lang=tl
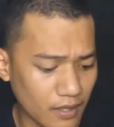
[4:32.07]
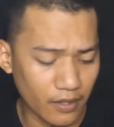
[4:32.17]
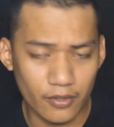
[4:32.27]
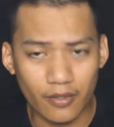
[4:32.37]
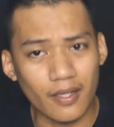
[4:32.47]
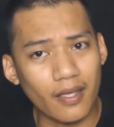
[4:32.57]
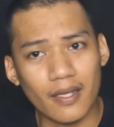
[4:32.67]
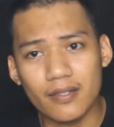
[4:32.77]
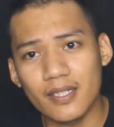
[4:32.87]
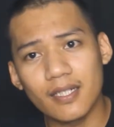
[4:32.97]
Ayun,
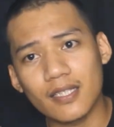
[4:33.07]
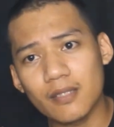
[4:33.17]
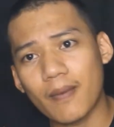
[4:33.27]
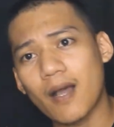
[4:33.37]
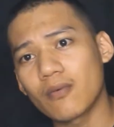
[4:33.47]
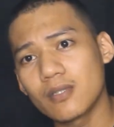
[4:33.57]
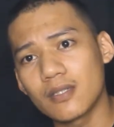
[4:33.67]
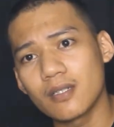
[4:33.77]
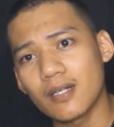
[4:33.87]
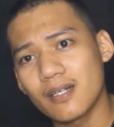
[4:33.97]
I really like the
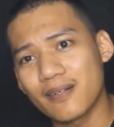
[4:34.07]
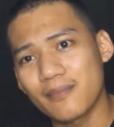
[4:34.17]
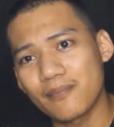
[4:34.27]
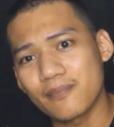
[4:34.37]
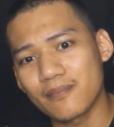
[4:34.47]
power um,